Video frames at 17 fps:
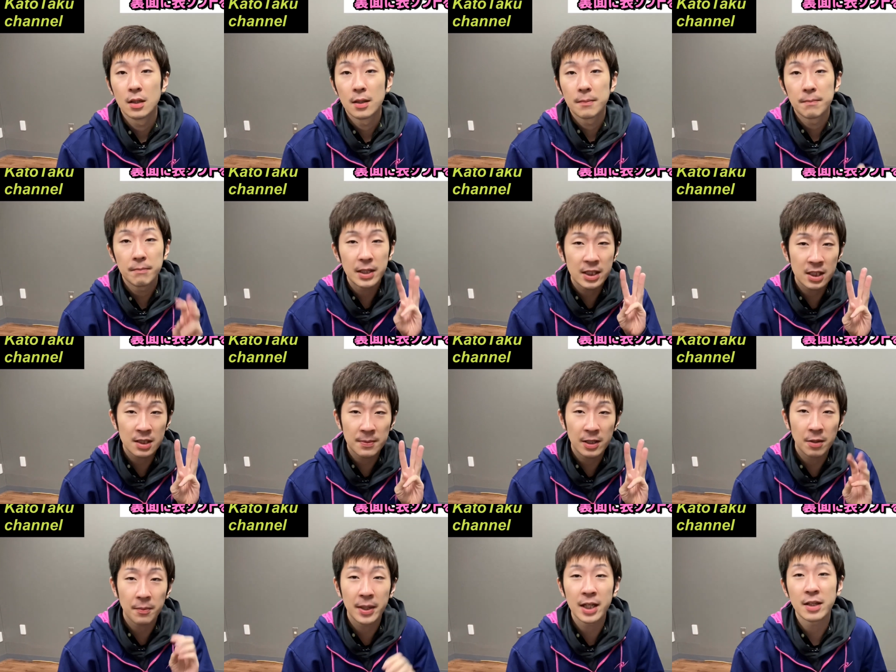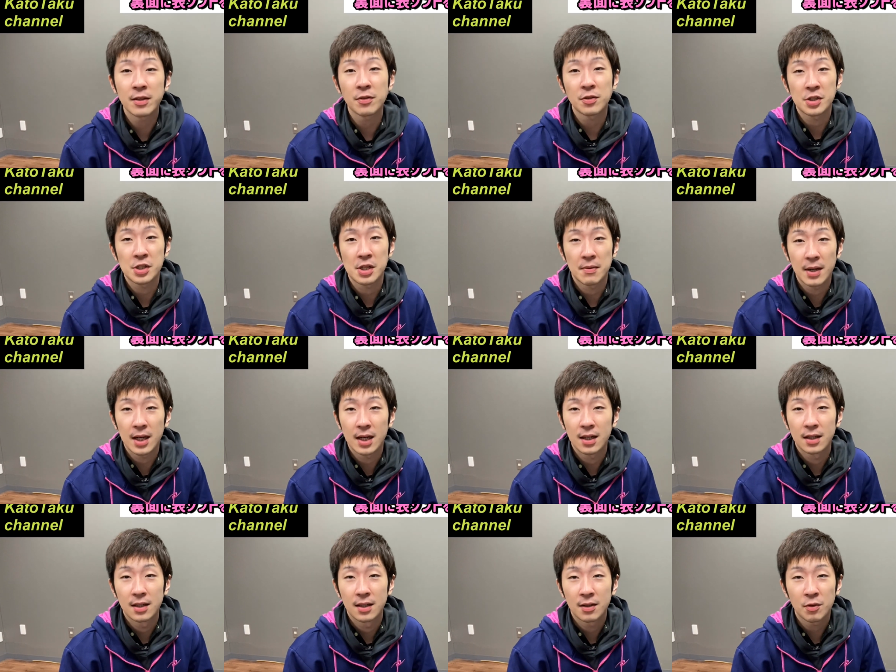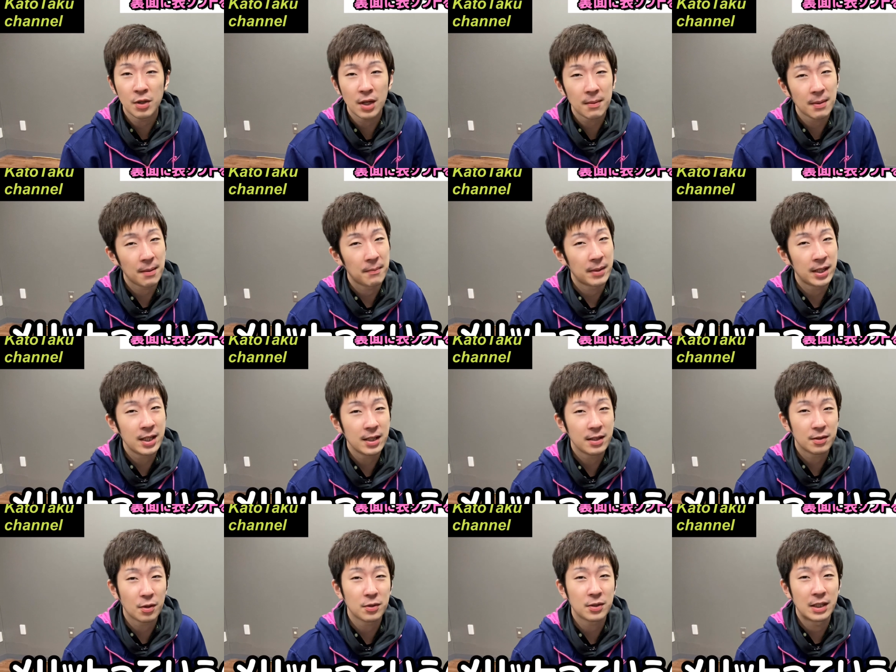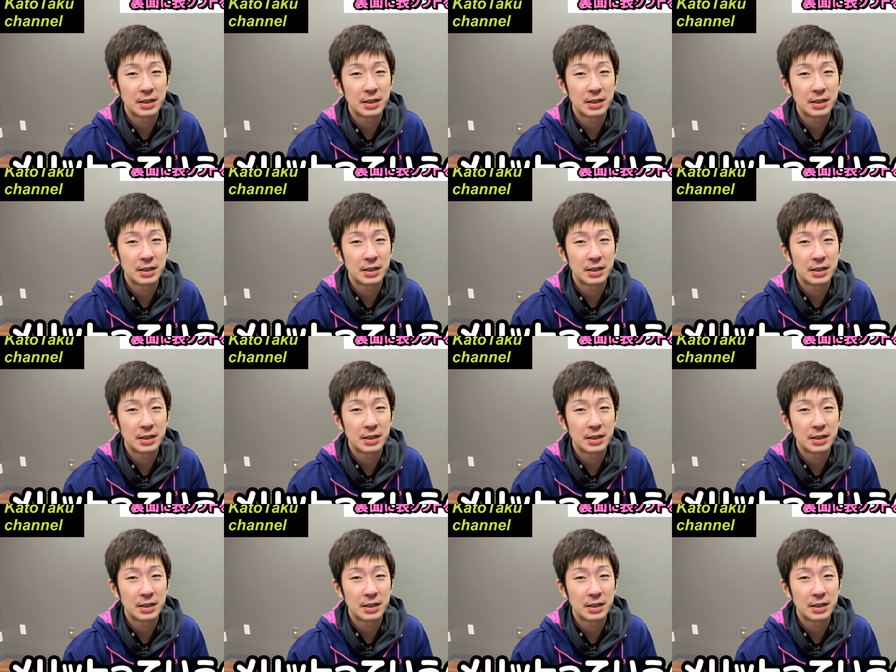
3つ目のメリットとしてはこれはまあメリットっ